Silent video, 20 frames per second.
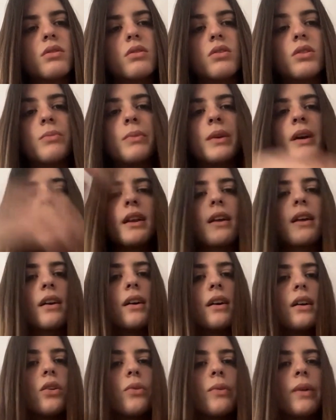No me voy
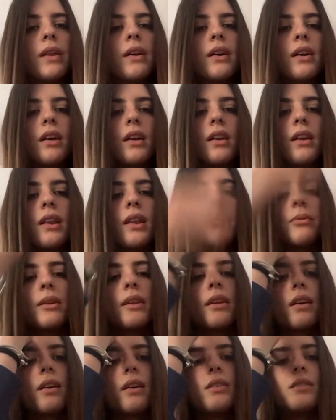alejar, no me voy a dejar que nadie me
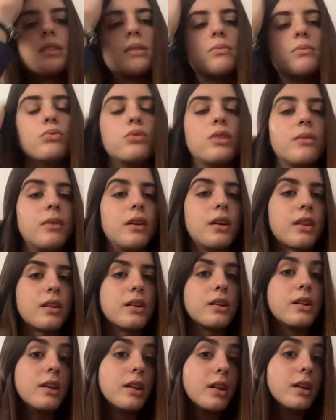aleje de esta puta
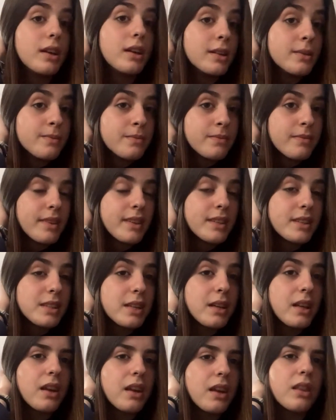mierda.
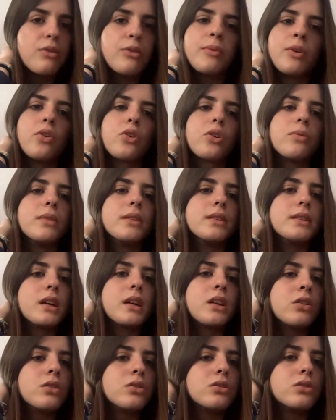Si recibo malos
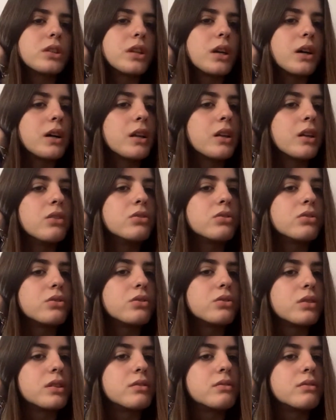comentarios, los tragaré yo
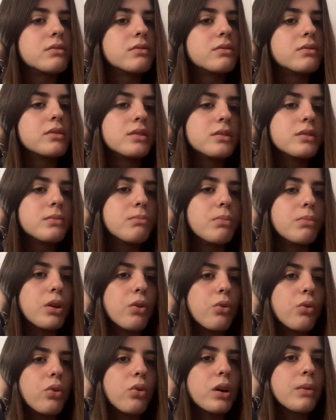sola.
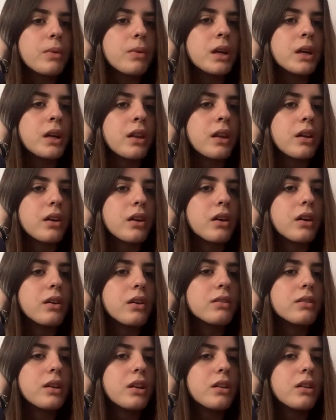Pero nunca me voy a ir de
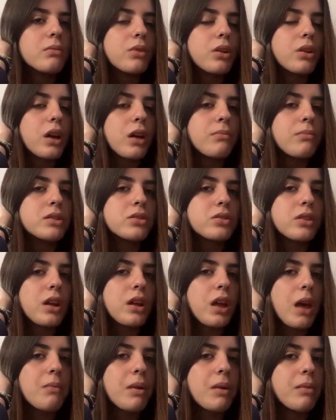aquí. Porque hay
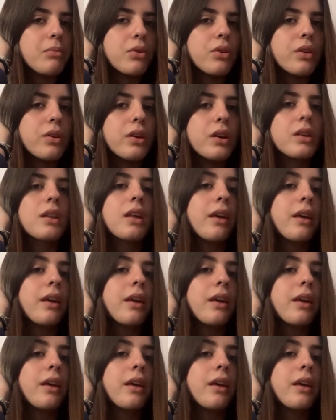personas que me apoyan.